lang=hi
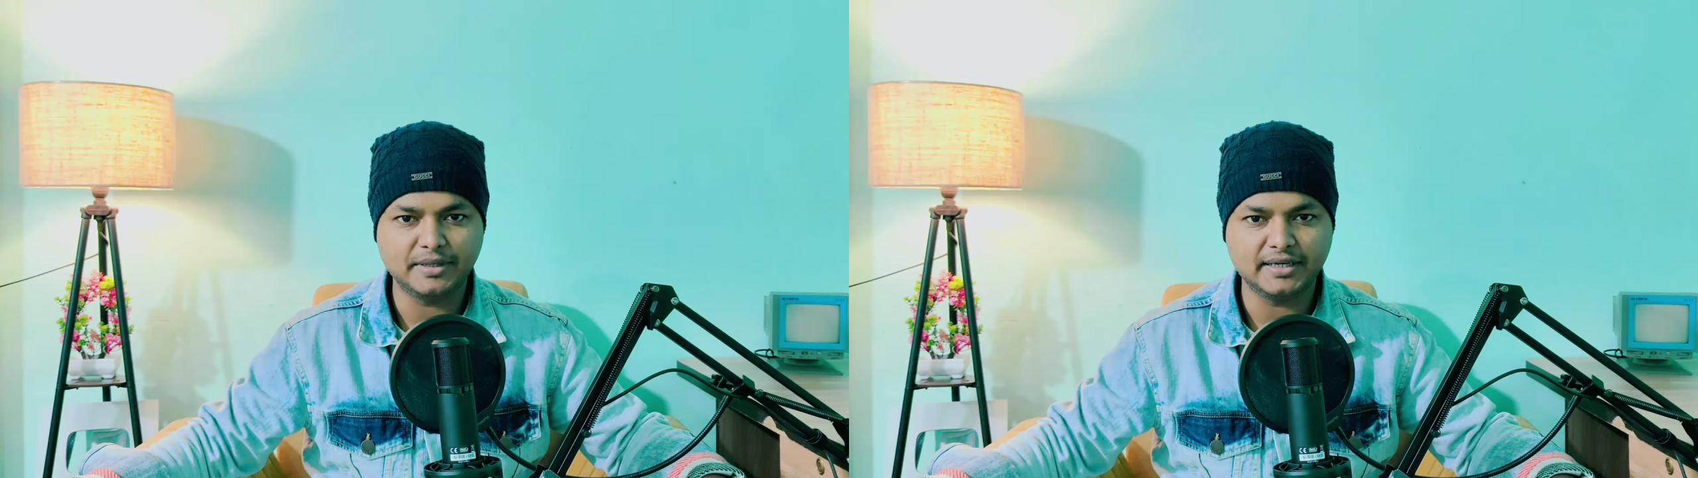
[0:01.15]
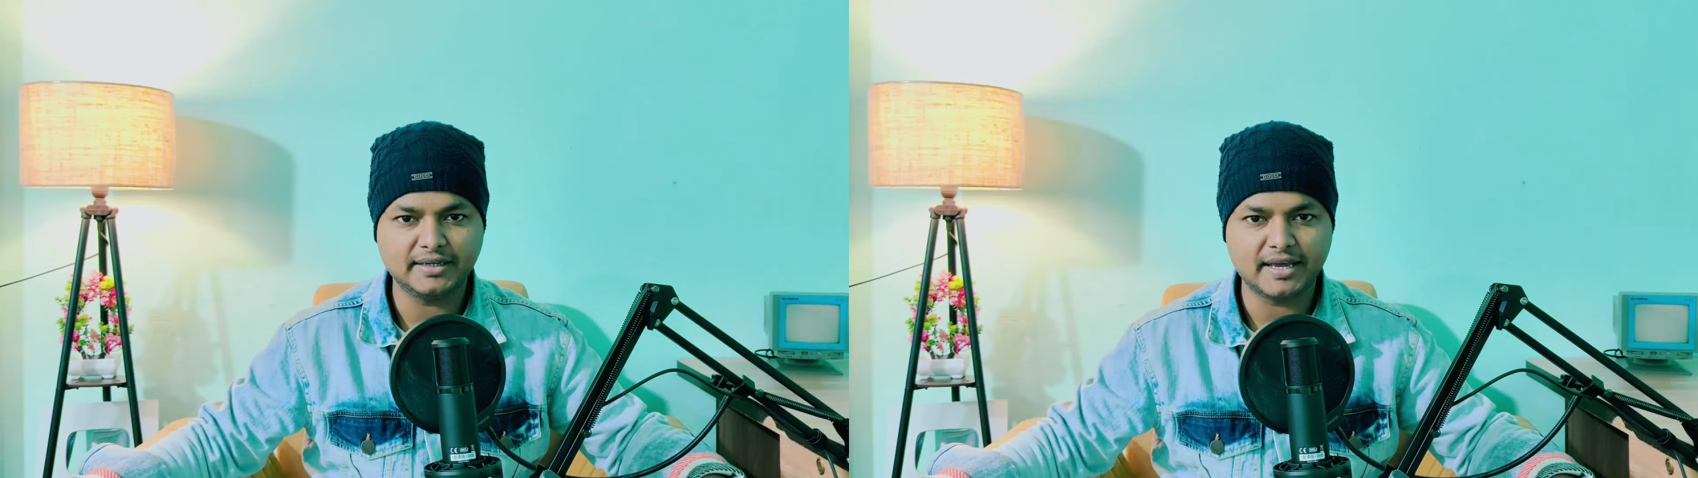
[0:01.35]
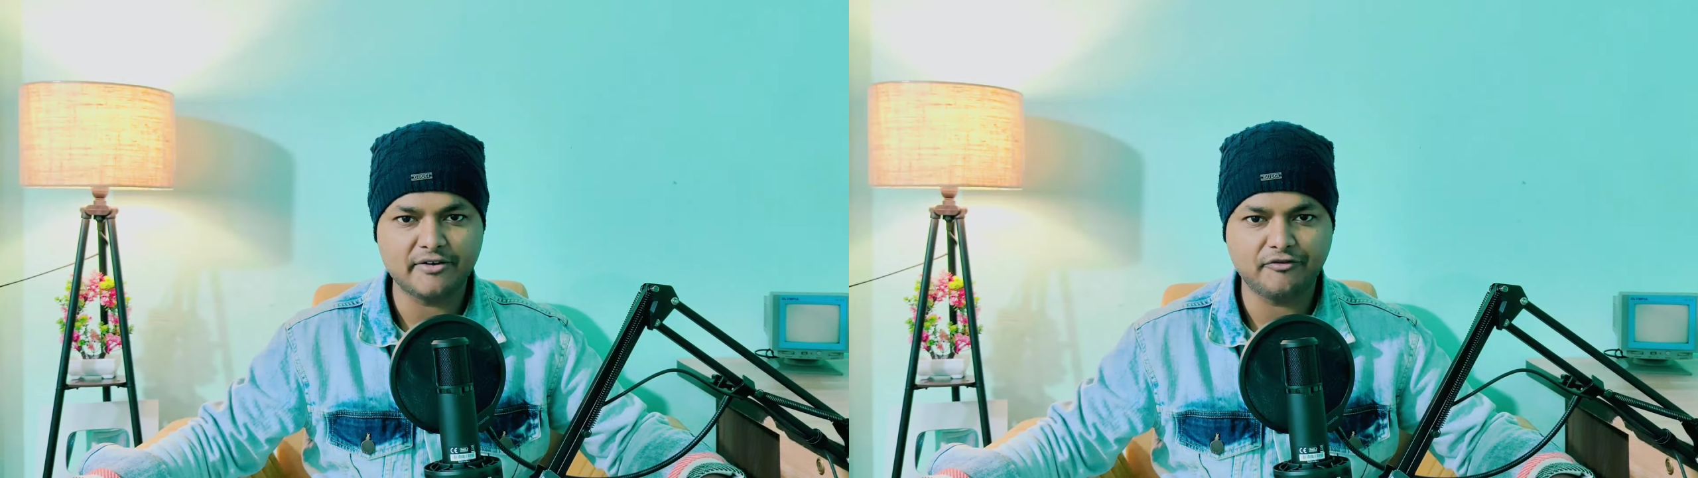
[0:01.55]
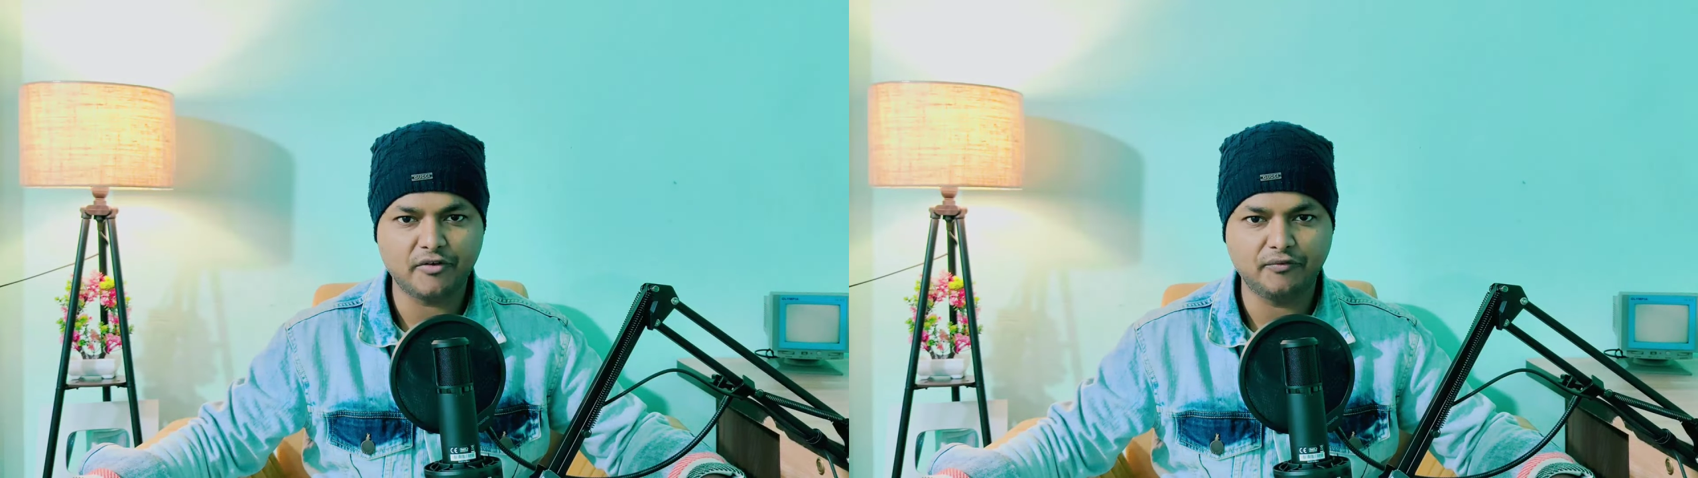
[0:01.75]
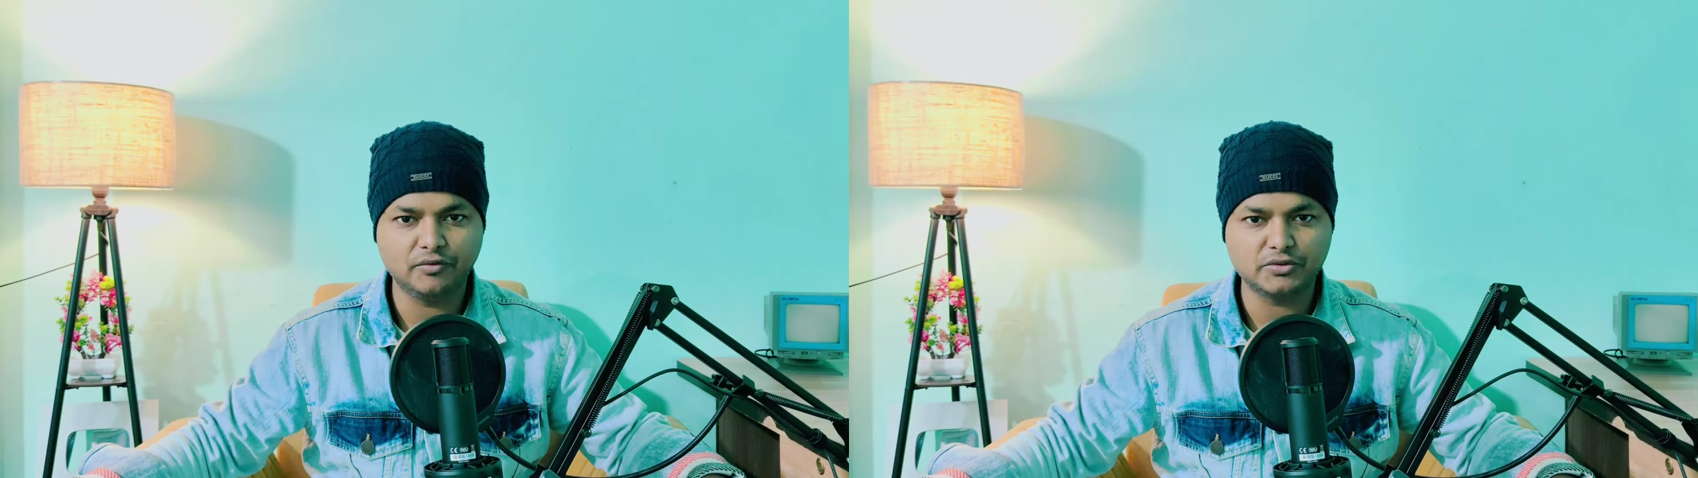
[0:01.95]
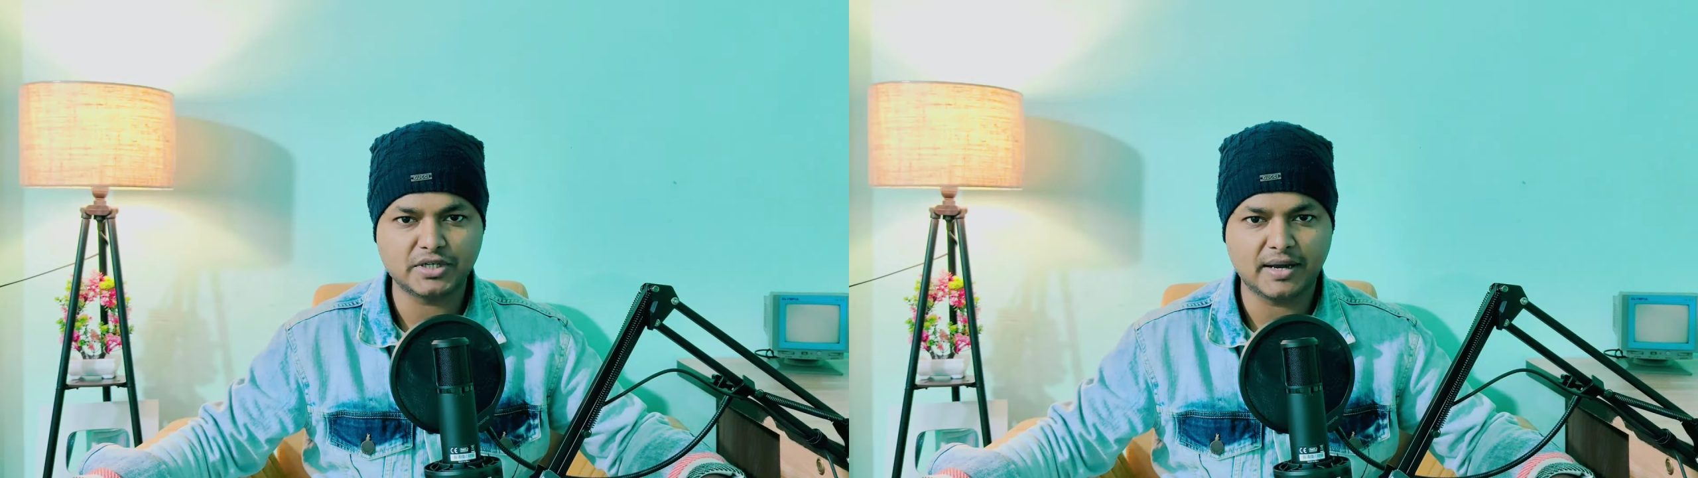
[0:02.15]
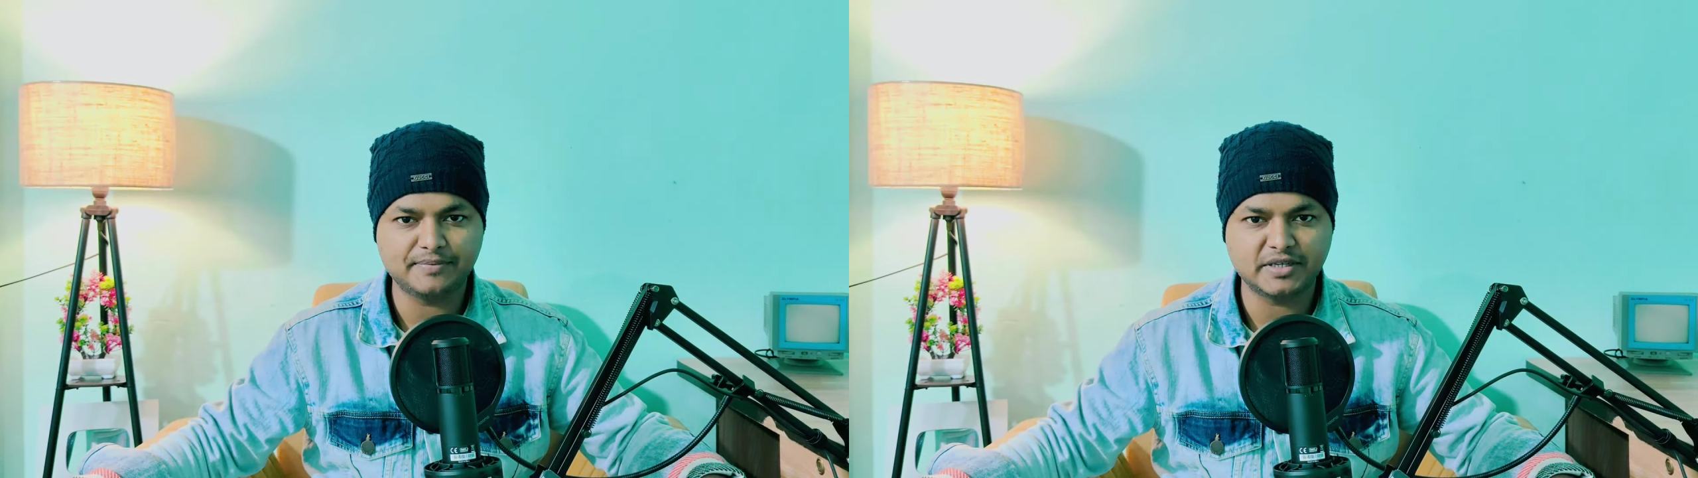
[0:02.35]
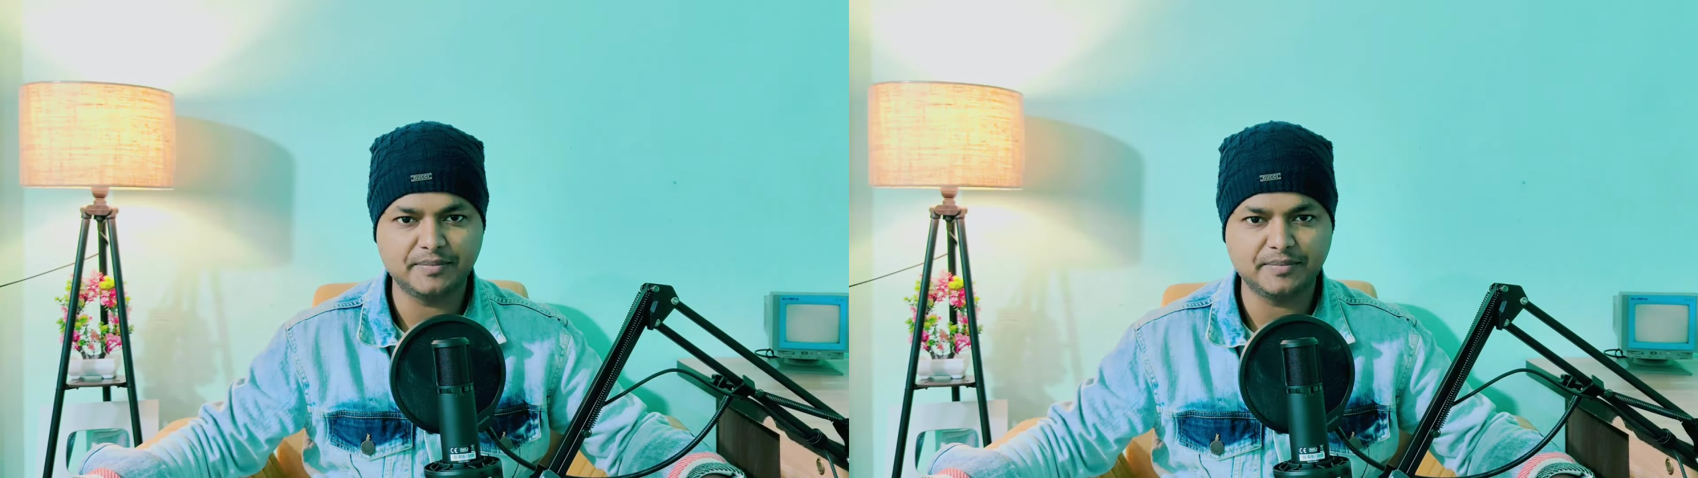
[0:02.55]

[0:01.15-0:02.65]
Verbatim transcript: देख रहे हैं एफ एफ न्यूज़ आप